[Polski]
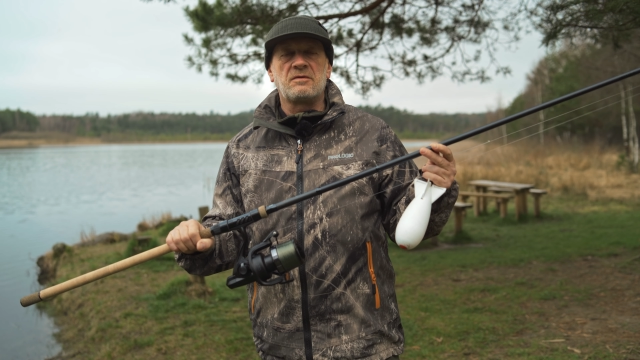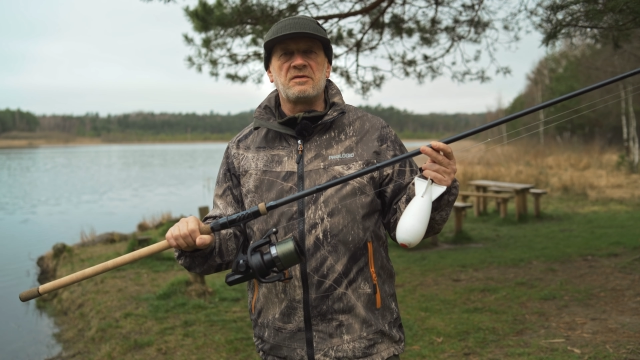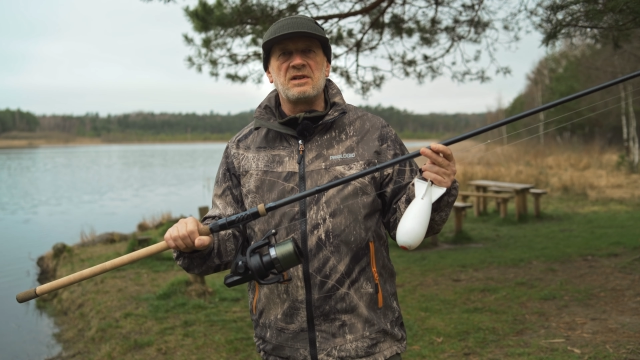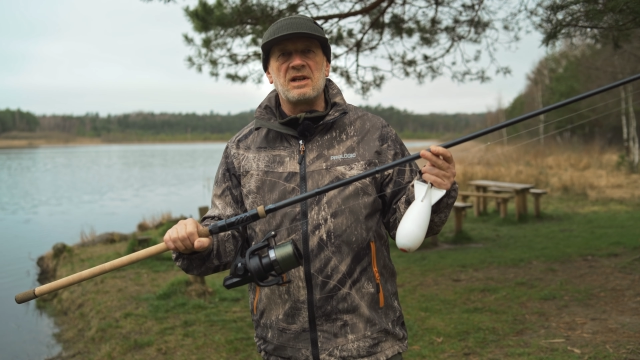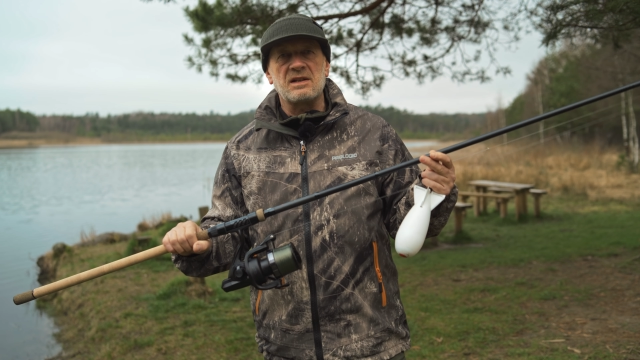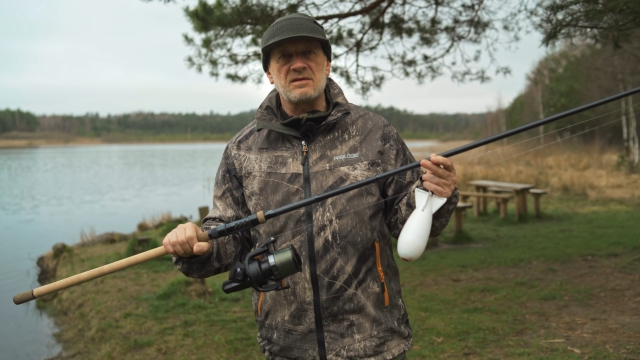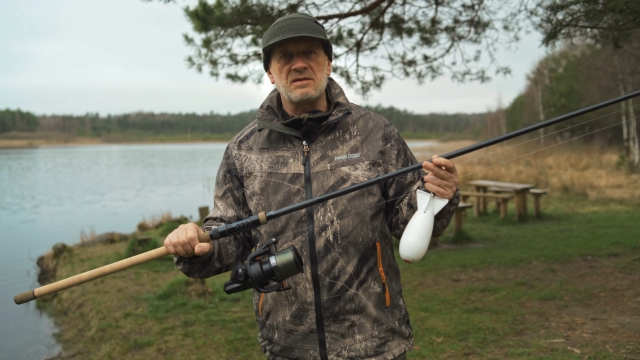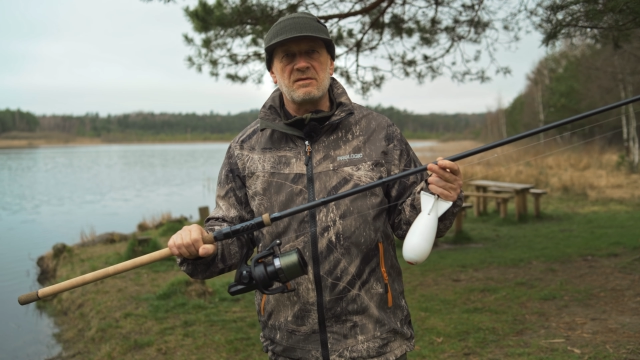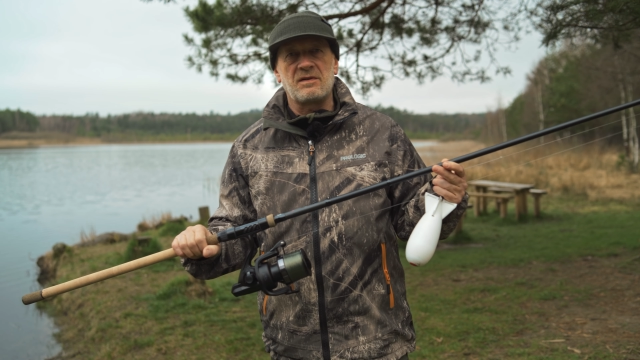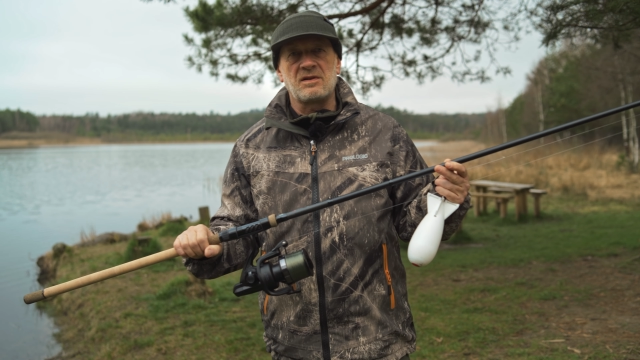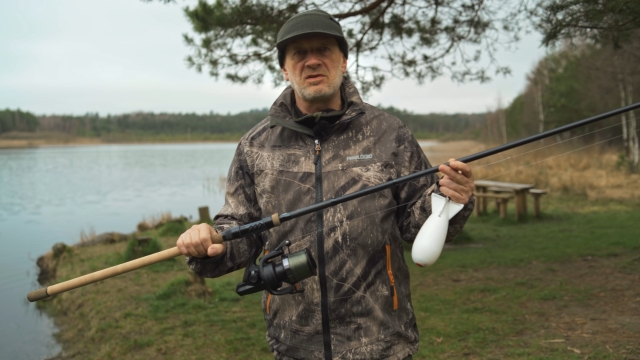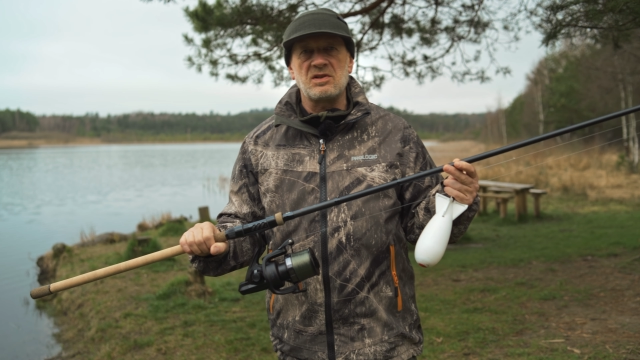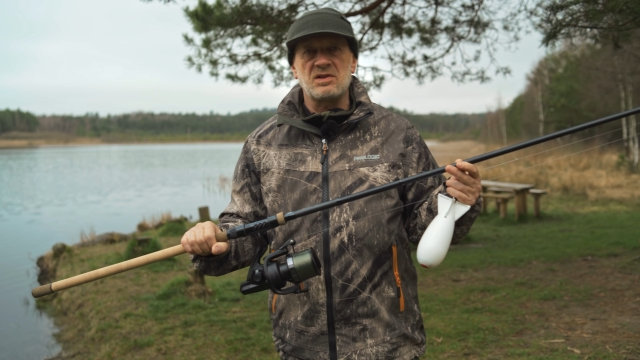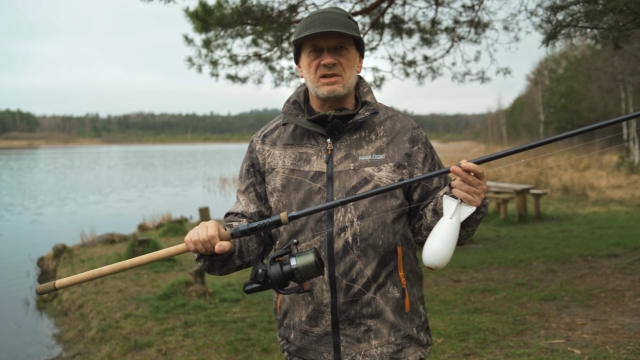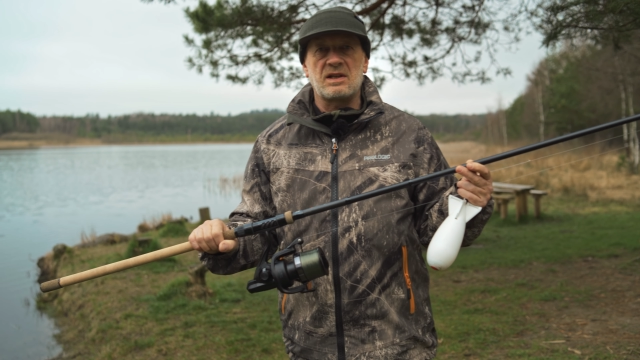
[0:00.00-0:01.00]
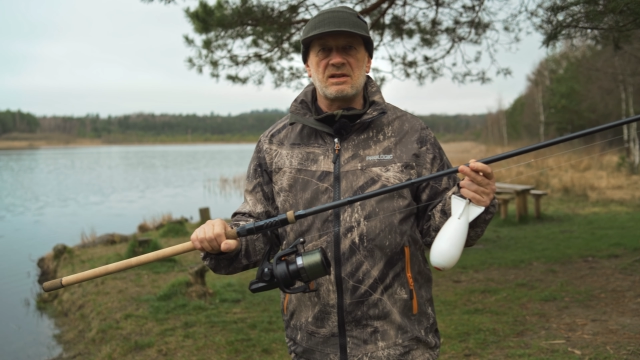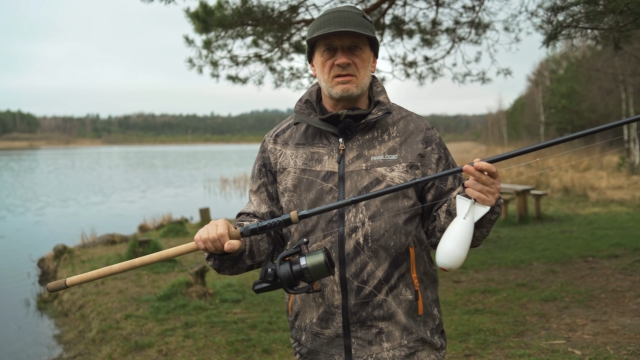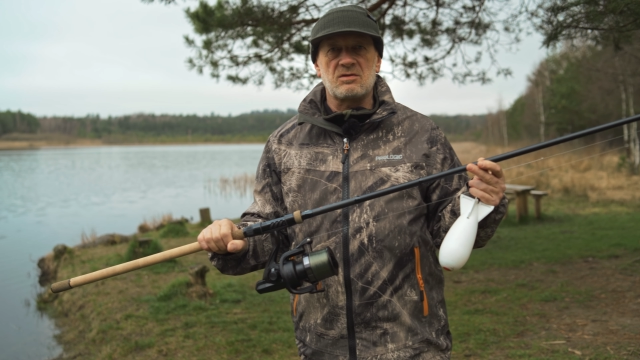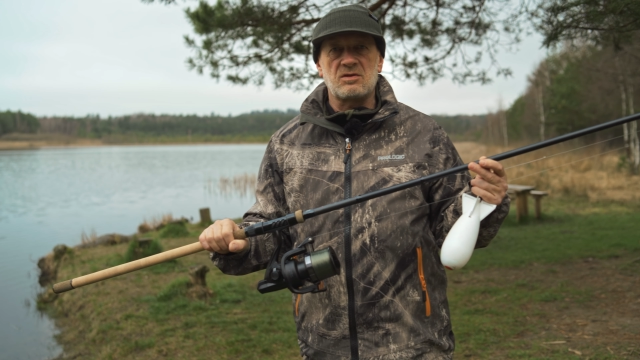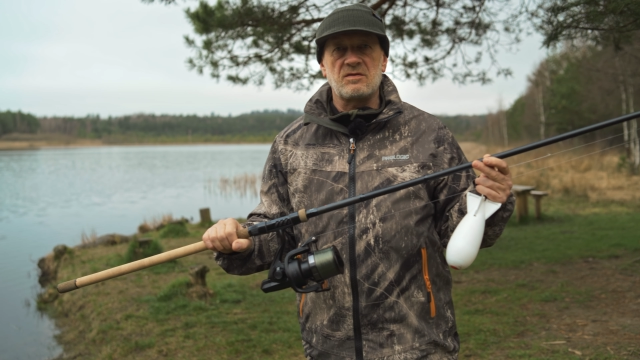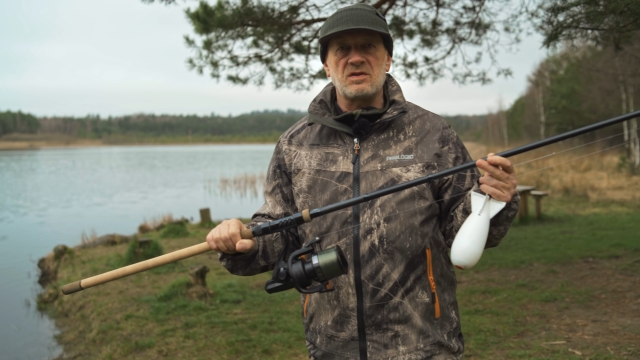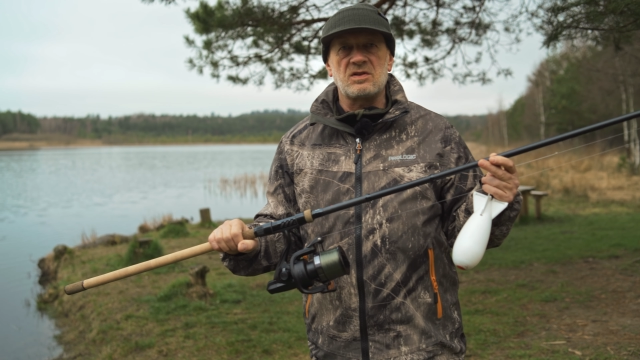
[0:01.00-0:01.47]
w nazwie wędziska jest
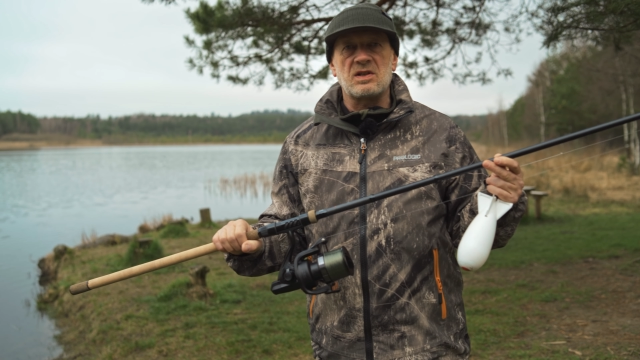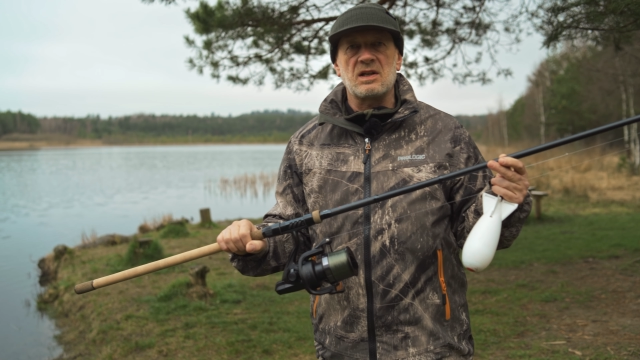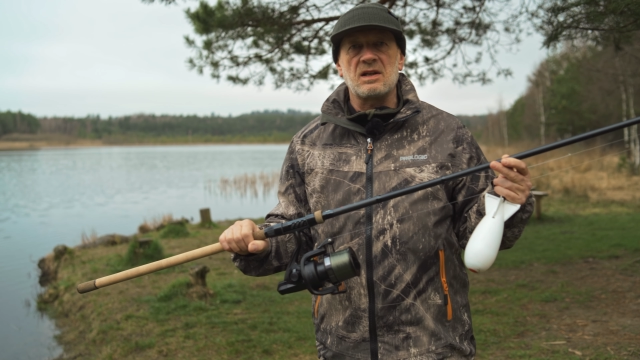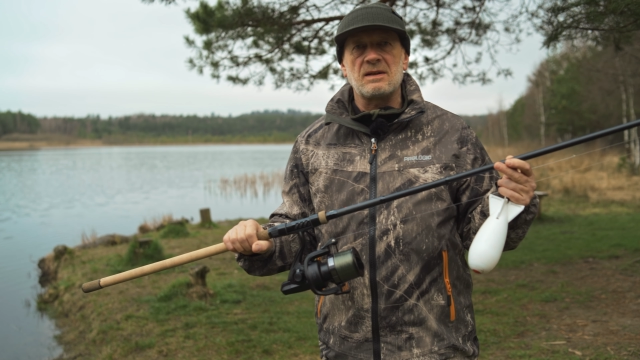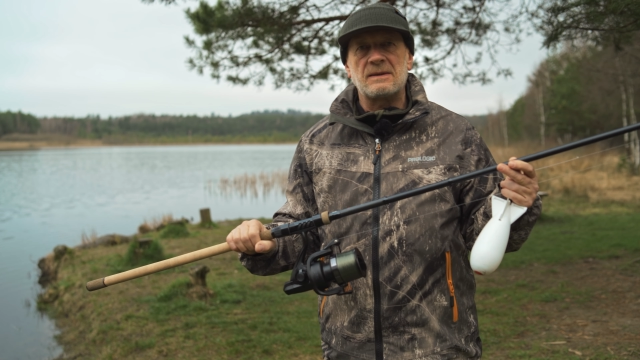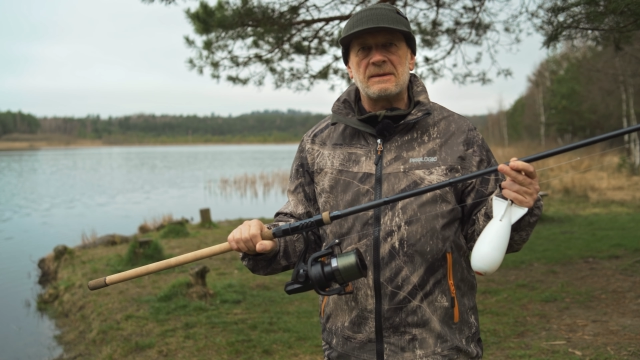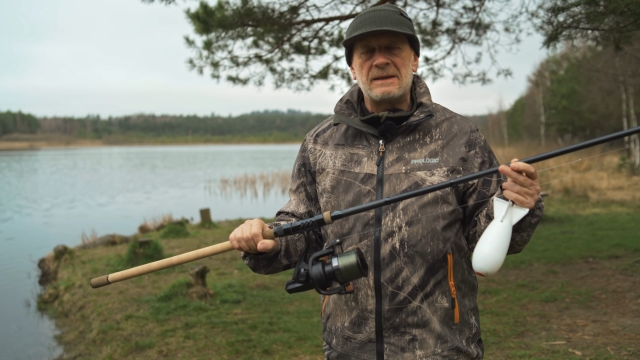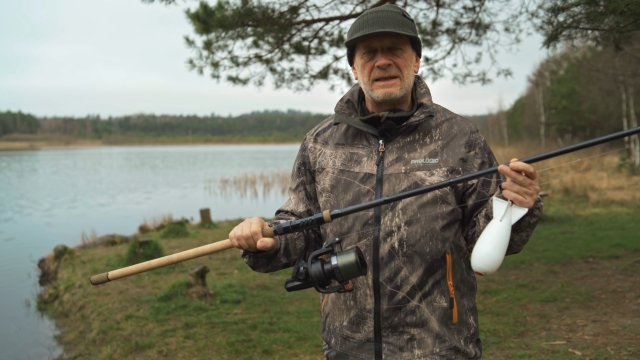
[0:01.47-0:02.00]
oczywiście